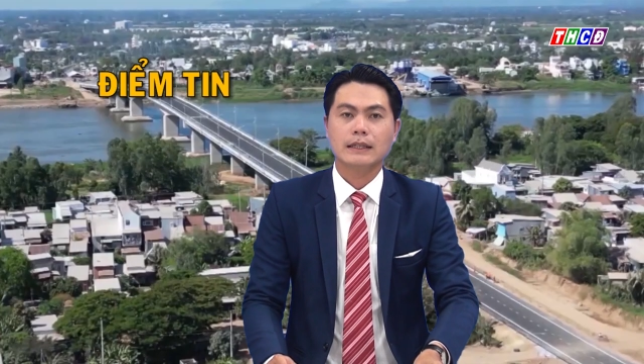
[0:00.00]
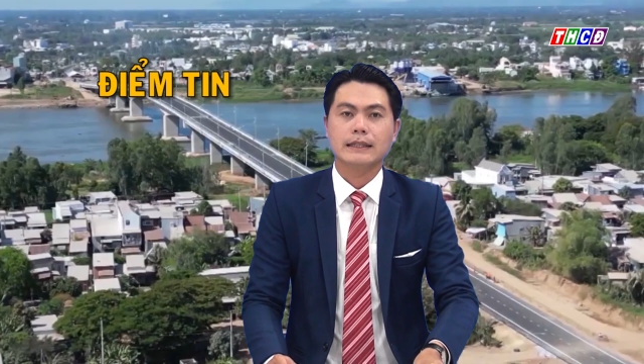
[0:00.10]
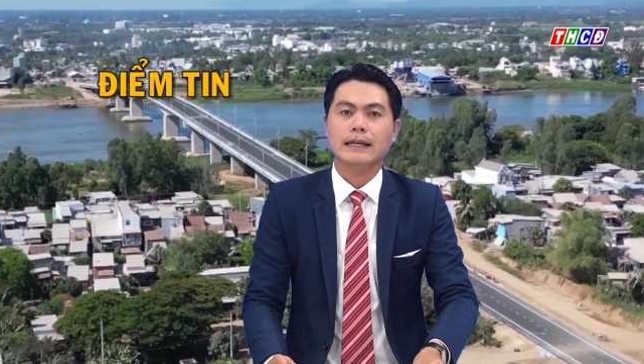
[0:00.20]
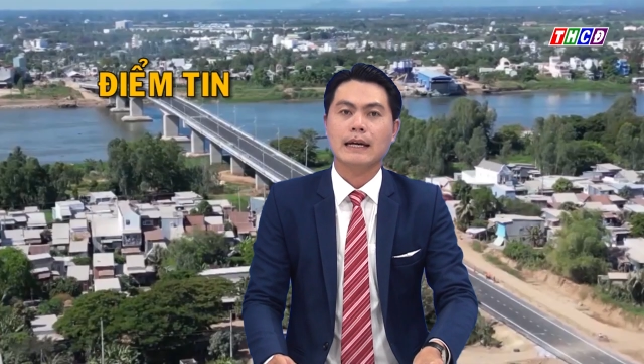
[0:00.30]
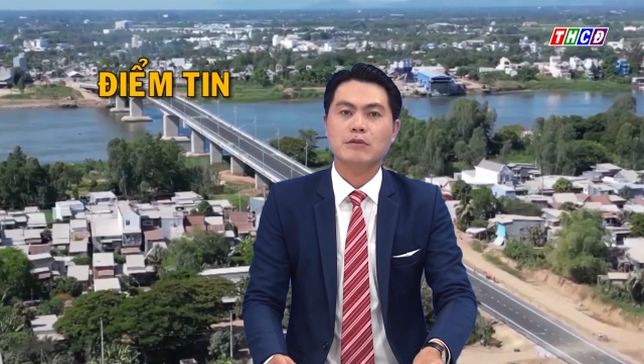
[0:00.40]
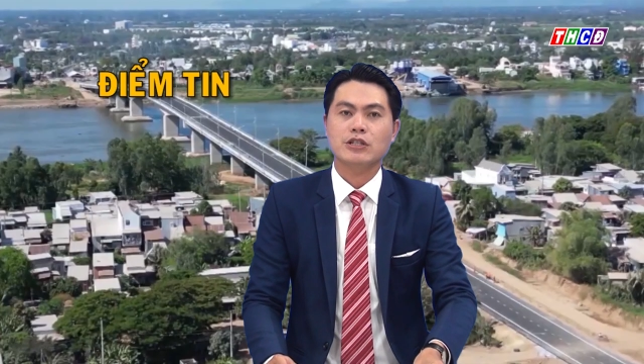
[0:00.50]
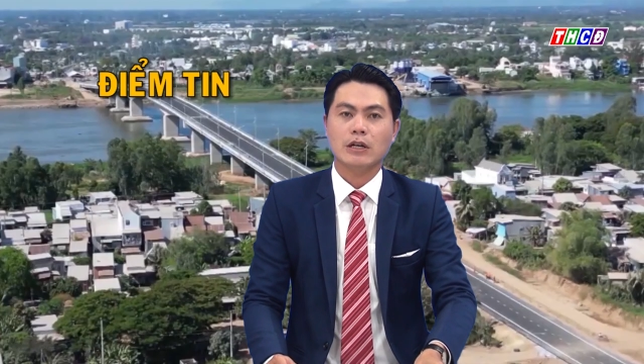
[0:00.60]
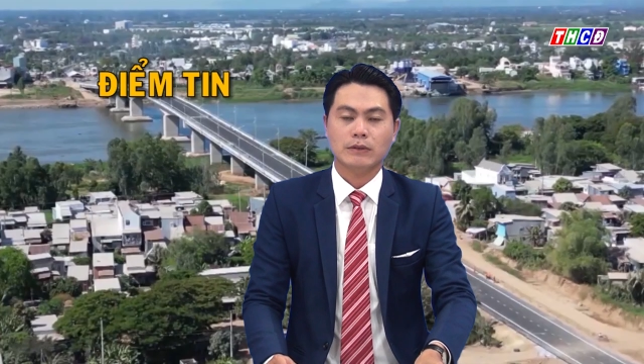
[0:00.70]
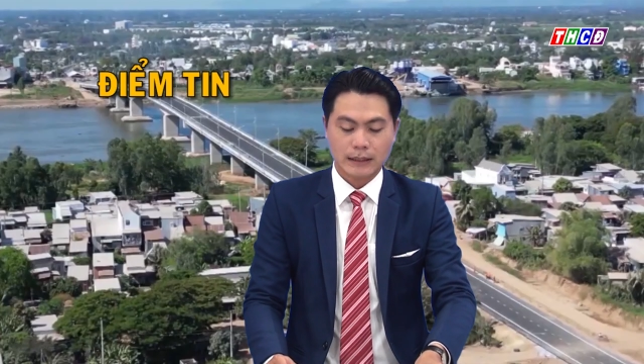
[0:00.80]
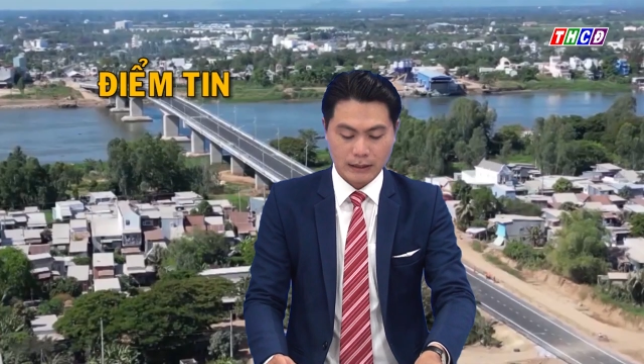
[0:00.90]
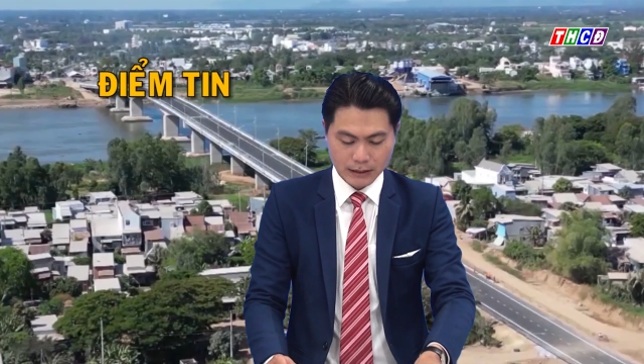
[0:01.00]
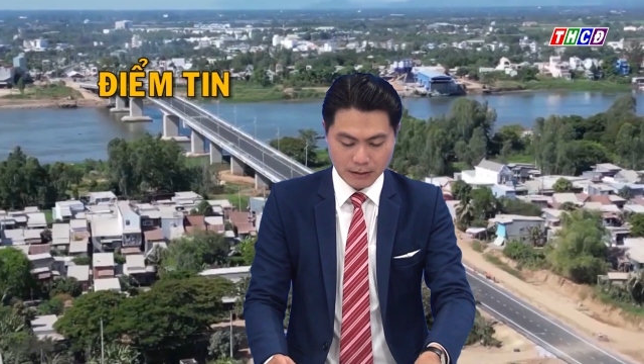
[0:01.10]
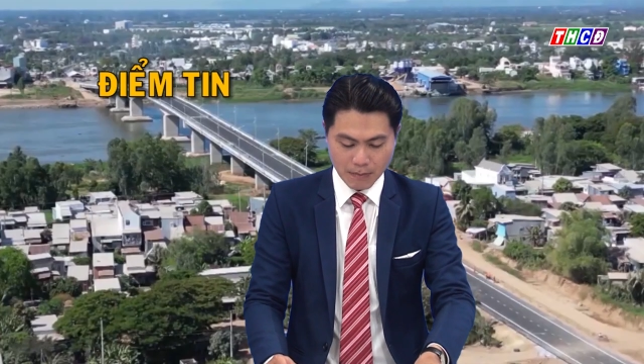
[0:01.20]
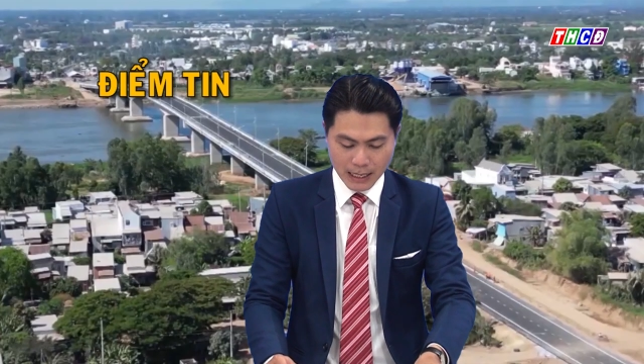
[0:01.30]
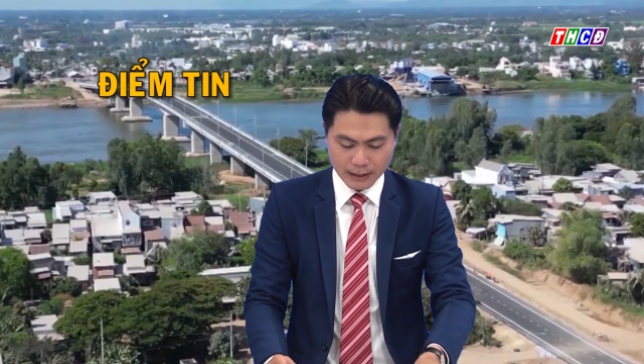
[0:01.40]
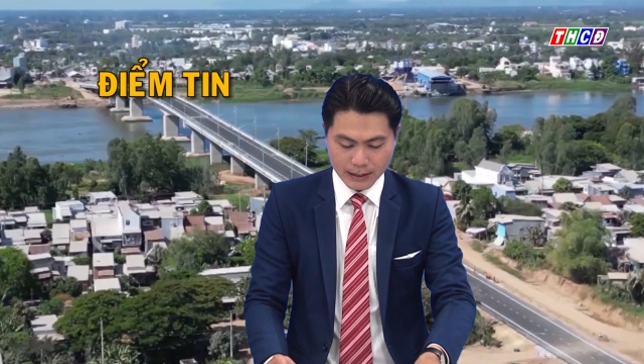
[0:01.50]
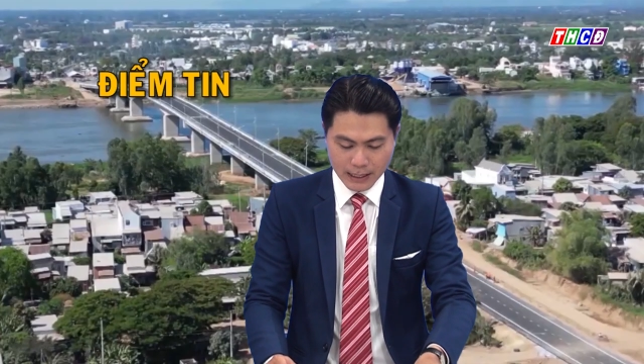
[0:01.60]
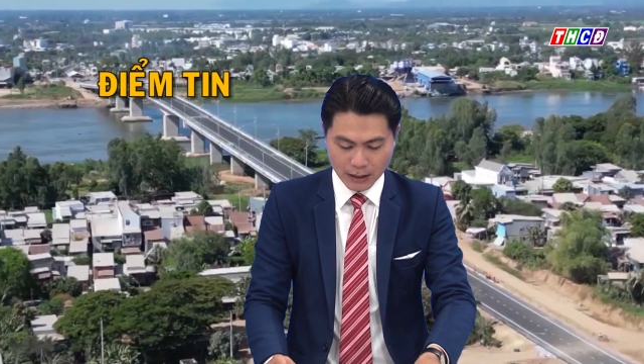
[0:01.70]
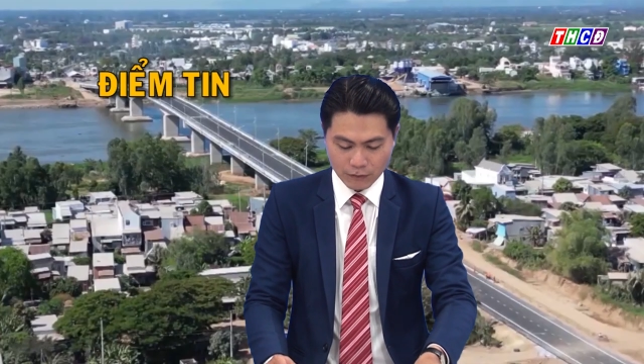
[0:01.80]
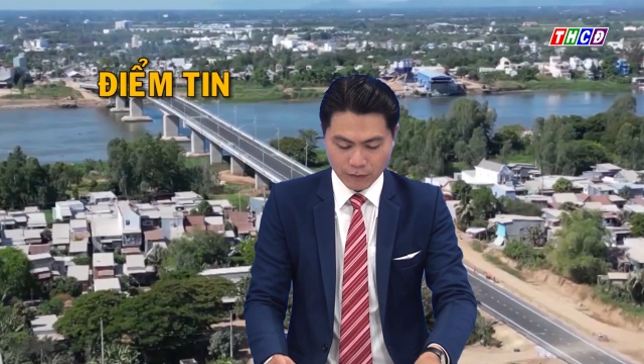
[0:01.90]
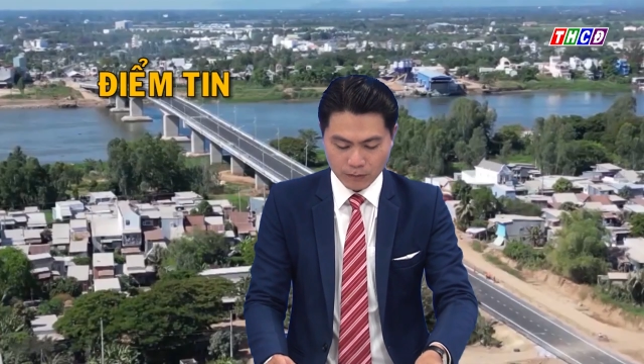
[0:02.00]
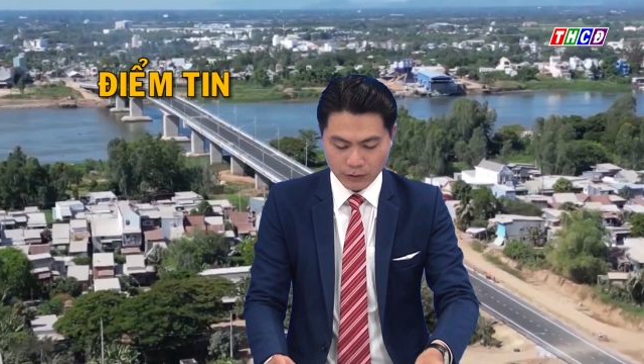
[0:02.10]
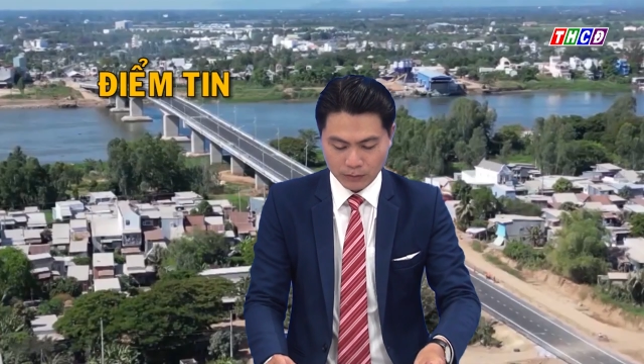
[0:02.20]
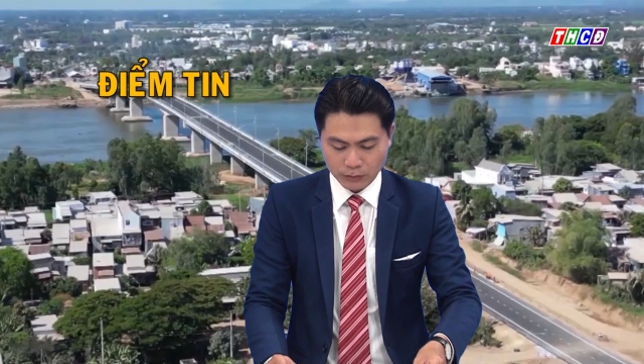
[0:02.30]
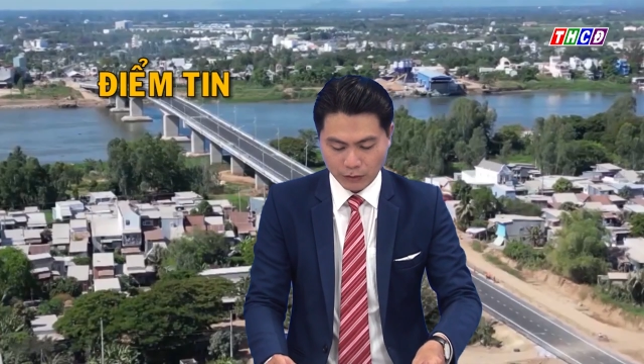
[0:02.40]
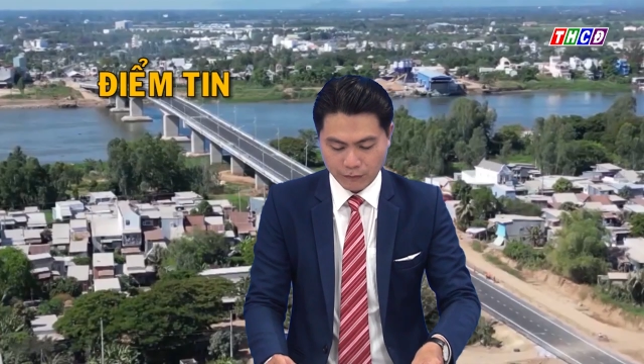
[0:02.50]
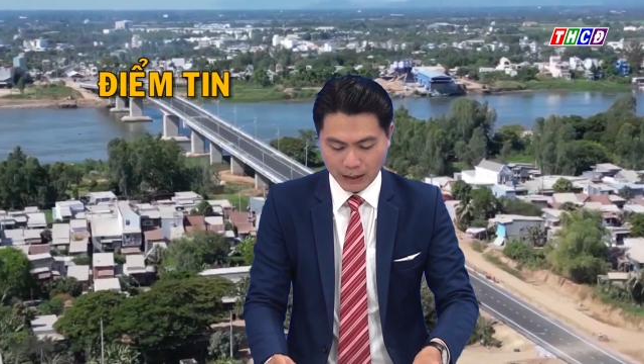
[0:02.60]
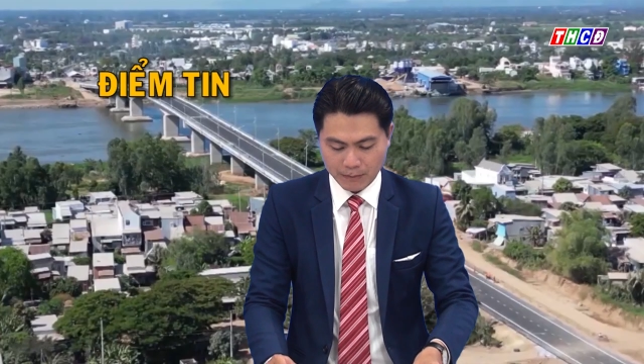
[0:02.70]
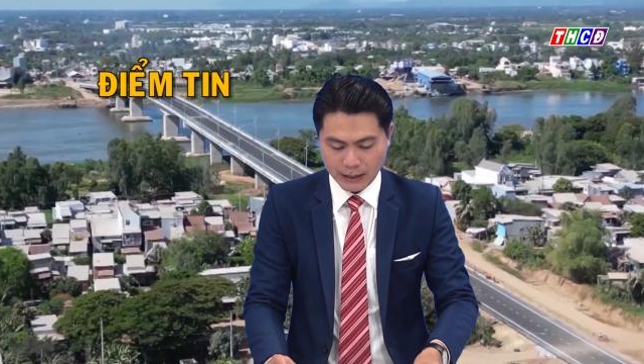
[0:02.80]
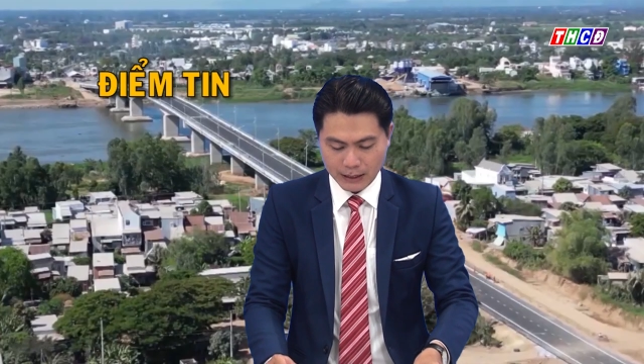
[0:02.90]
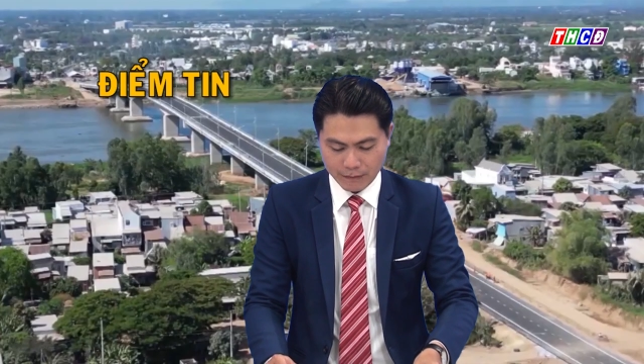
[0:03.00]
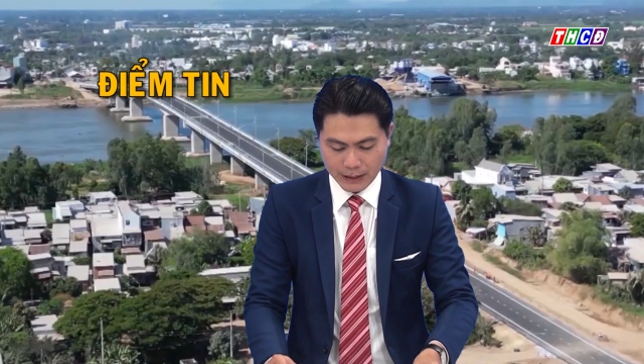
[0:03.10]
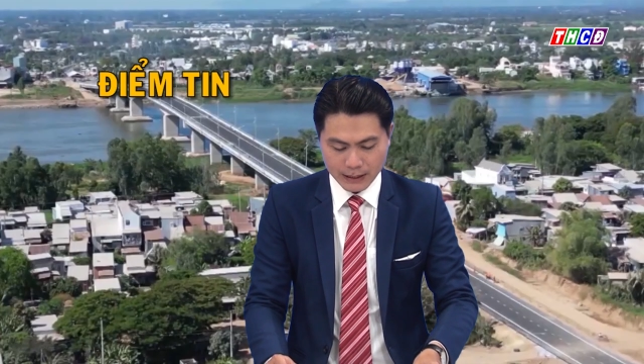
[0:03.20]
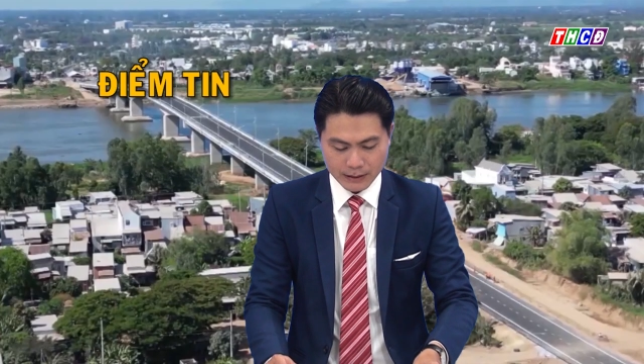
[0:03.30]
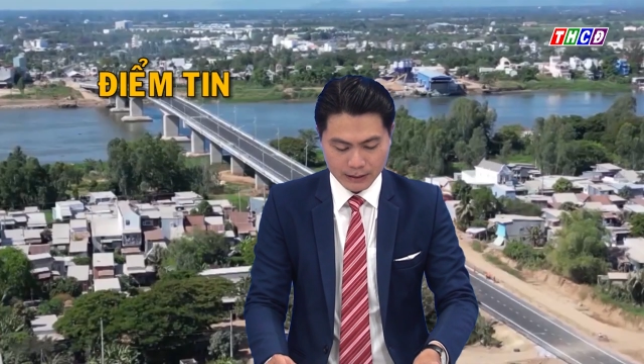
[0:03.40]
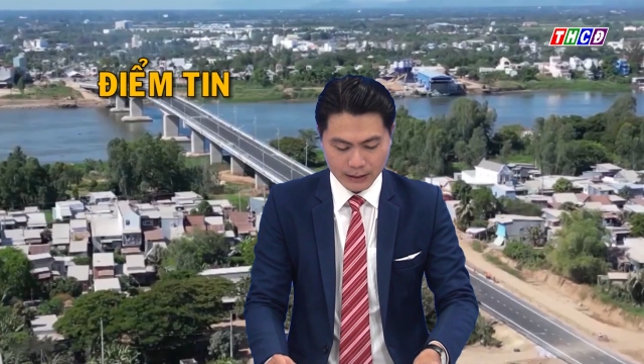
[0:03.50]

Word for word: Ngày 26 tháng 4, Ban chỉ đạo phòng chống tội phạm HKVS,